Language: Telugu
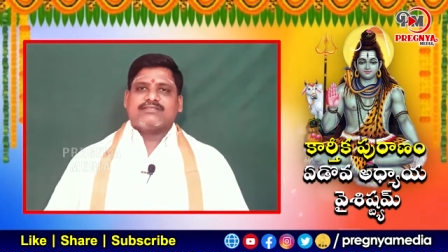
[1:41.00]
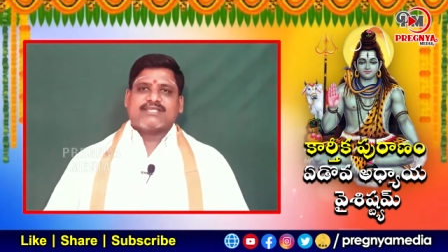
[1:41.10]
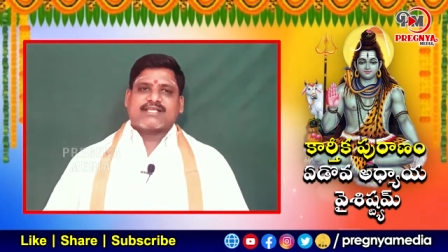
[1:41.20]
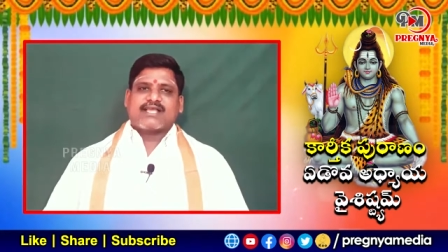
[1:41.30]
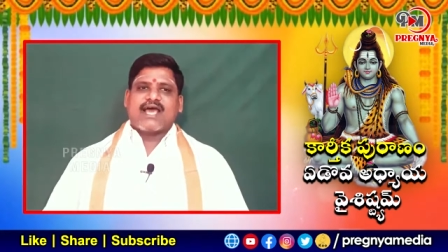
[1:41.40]

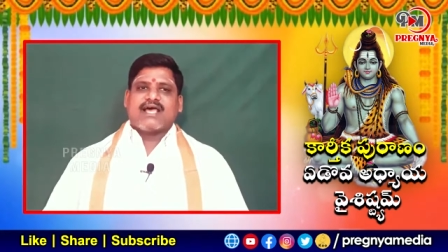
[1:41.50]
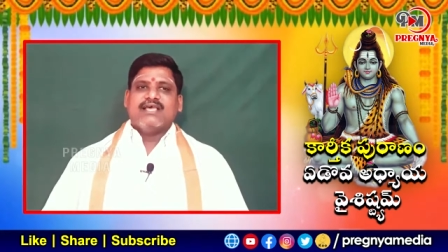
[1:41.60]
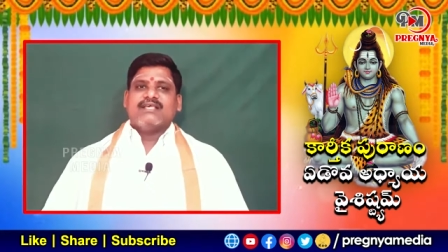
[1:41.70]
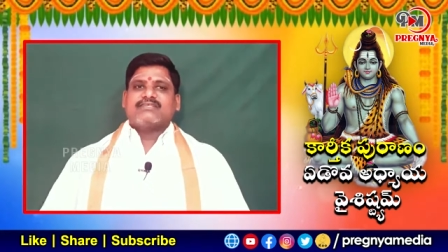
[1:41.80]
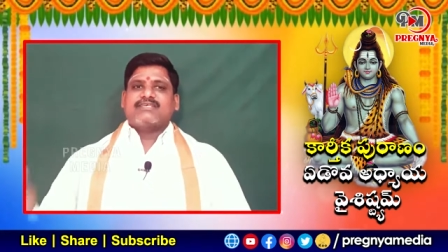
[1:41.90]
చక్కగా
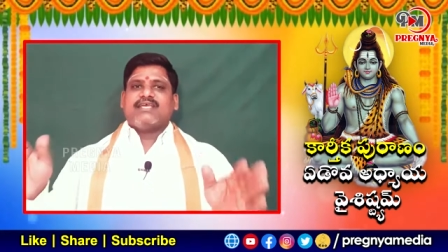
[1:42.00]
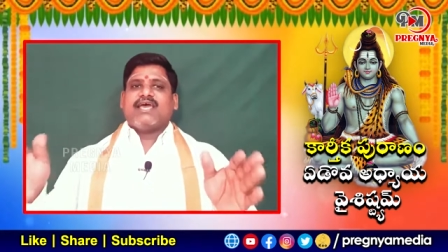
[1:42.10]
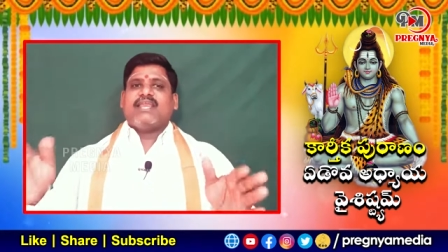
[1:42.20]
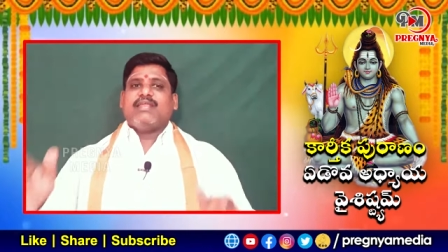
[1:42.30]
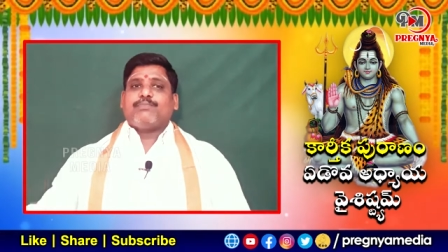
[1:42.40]

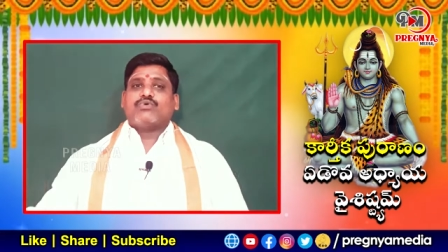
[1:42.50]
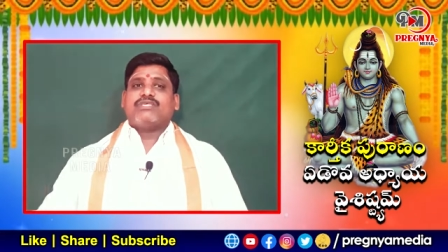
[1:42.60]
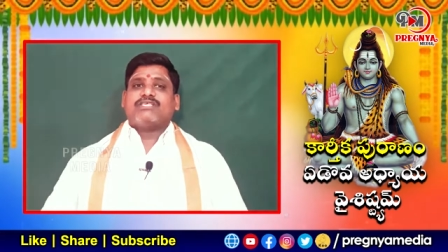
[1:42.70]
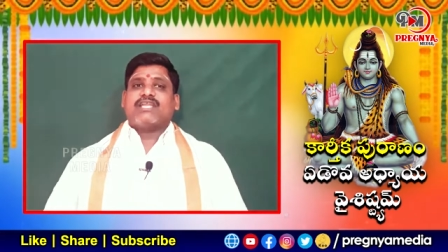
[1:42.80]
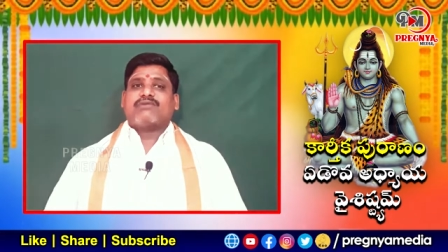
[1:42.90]
శ్రీహరిని
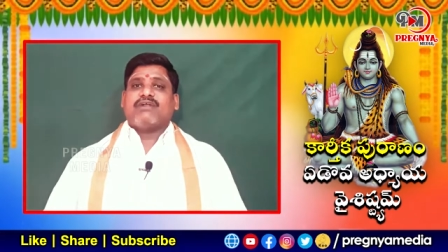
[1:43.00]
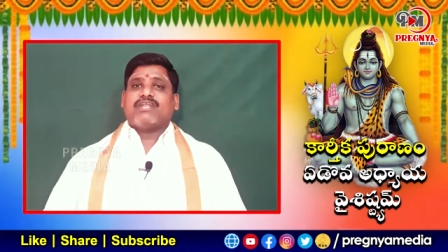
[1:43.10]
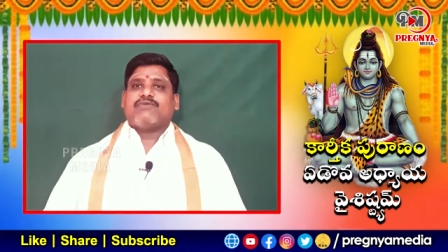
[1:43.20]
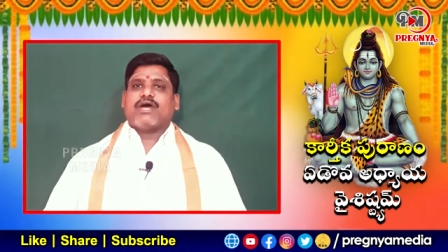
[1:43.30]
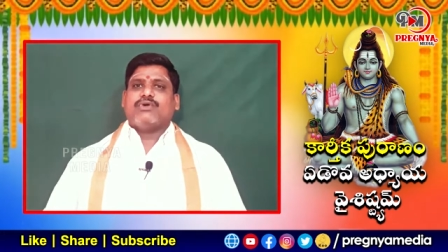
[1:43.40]

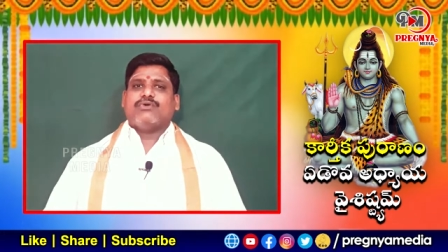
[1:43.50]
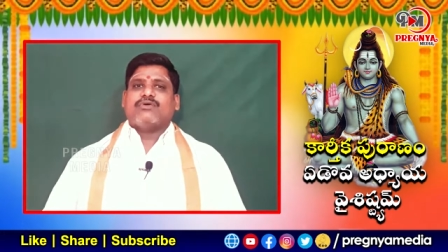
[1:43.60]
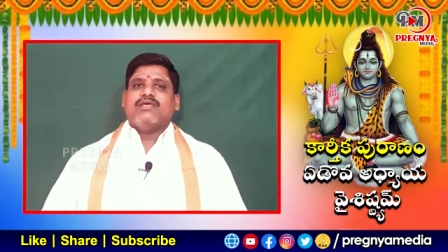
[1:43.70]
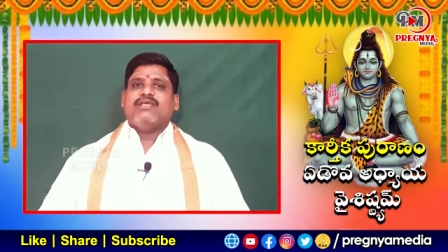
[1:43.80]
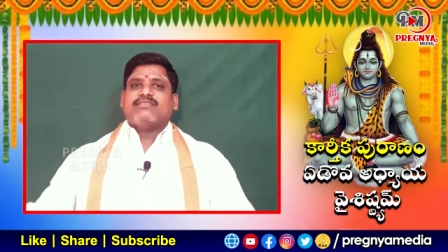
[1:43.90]
పూజించినటువంటి వారు
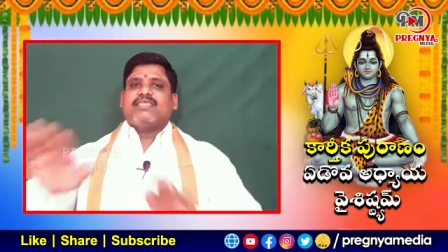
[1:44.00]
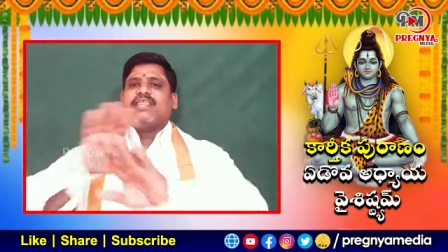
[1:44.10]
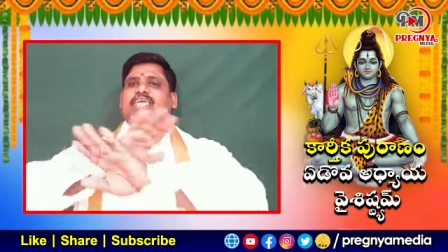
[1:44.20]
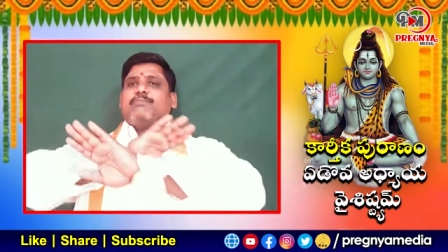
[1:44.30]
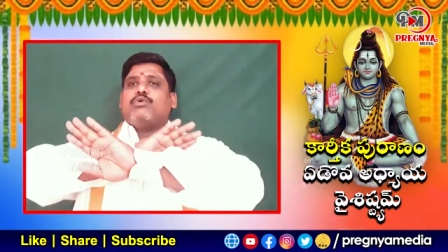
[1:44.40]

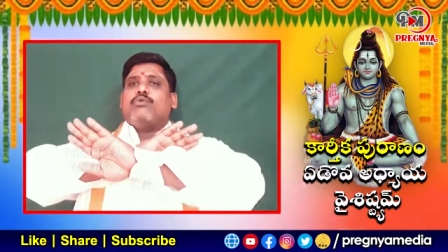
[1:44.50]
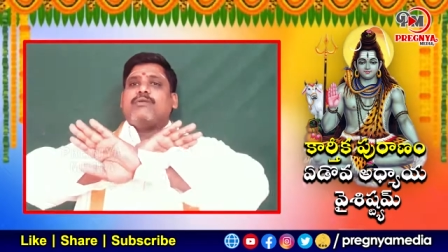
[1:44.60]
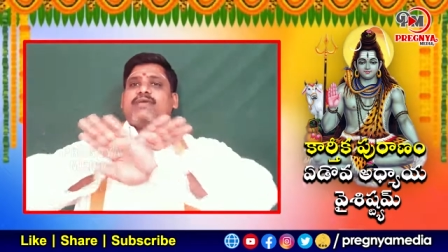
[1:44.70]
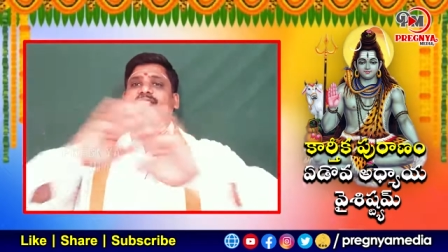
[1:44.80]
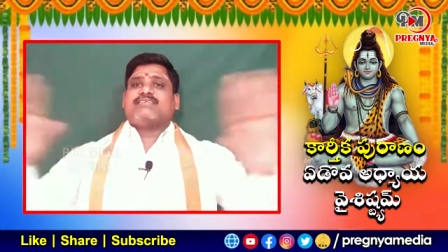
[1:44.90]
తిరిగి
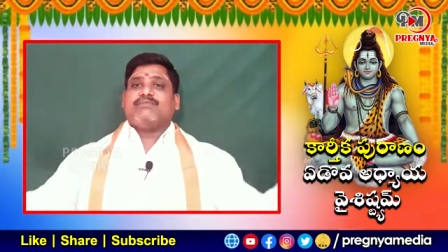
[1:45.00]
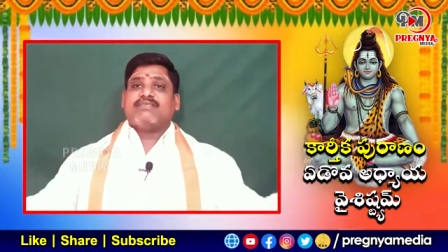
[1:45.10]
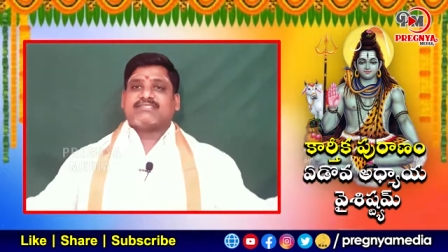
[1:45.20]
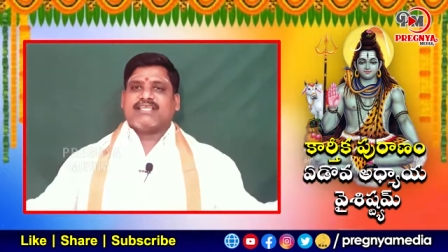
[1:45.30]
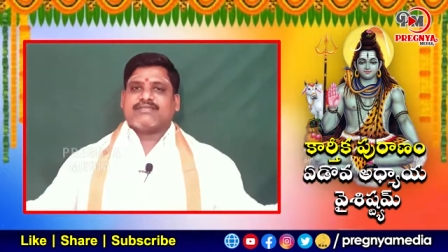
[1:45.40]
భూమి మీద
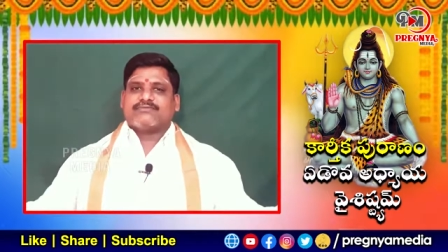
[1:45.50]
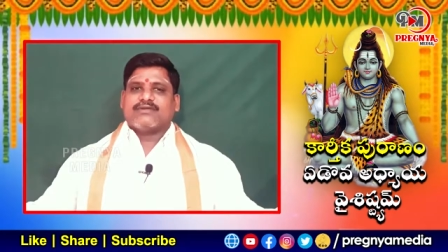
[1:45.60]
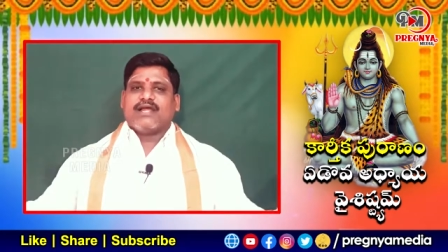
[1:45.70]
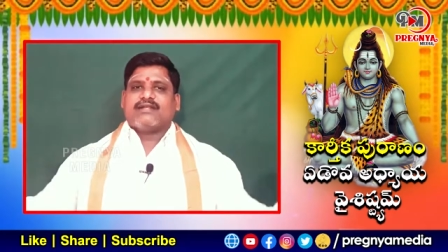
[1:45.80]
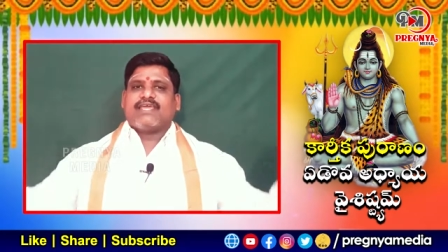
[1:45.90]
జన్మించలేరు
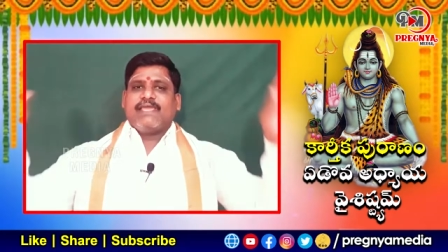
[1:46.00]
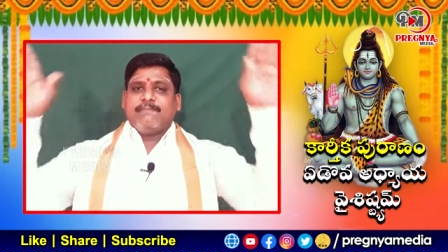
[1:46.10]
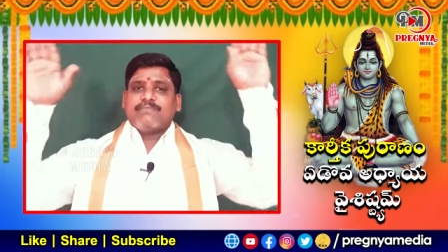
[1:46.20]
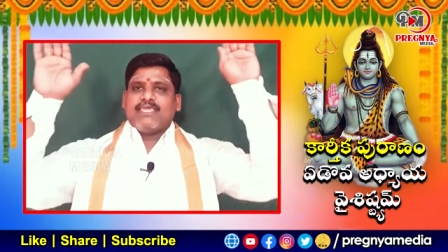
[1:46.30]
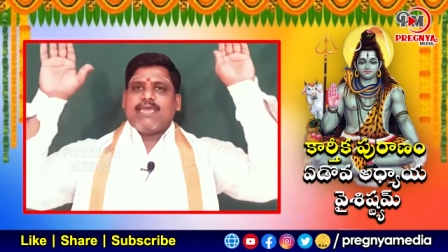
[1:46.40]
అంటే
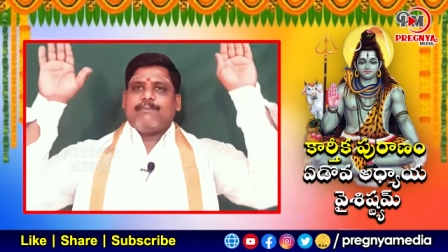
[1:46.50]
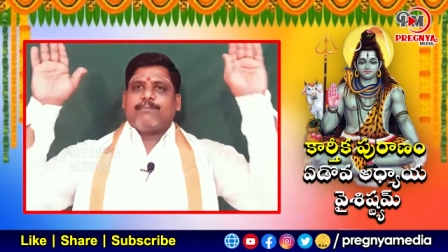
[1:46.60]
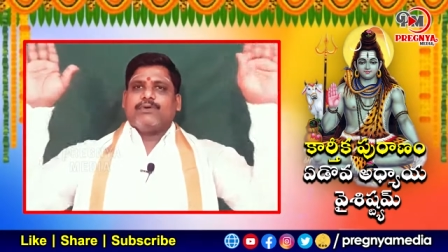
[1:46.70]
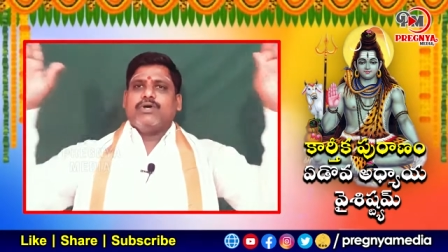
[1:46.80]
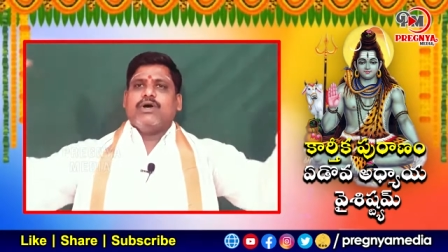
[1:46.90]

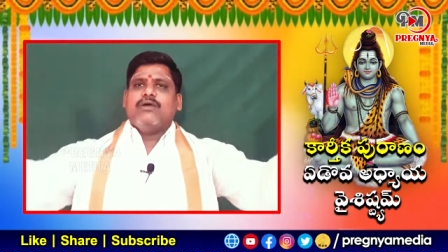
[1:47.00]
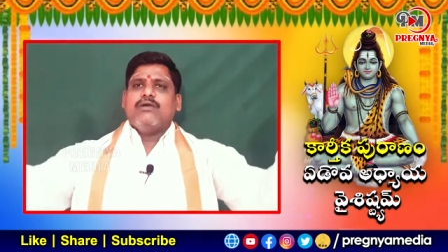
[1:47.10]
ఎప్పుడూ